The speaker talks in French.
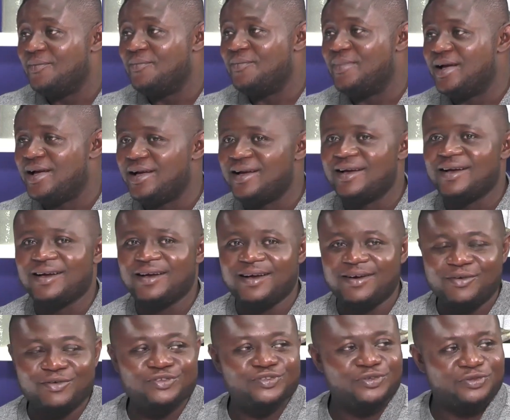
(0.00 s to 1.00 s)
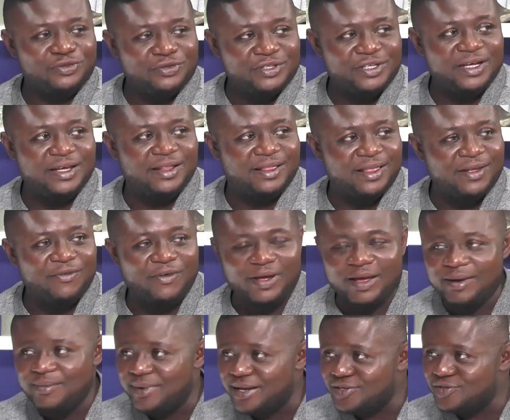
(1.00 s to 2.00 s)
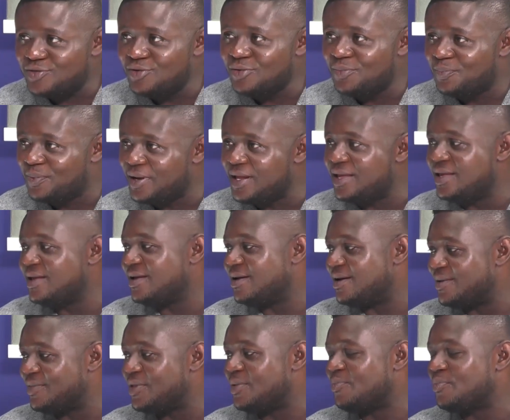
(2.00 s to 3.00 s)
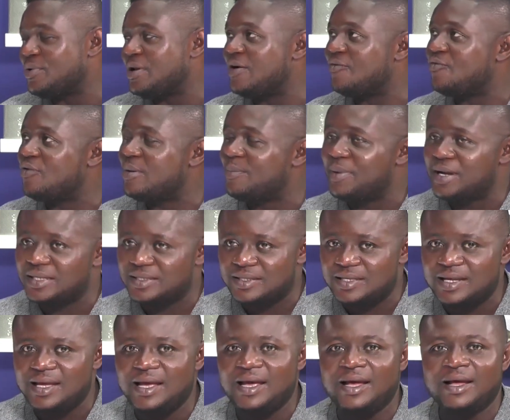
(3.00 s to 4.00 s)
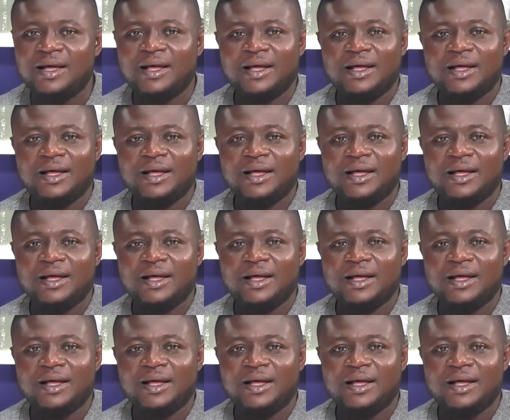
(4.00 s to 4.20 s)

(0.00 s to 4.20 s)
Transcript: mais aujourd'hui, j'ai été vraiment surpris depuis la fois passée.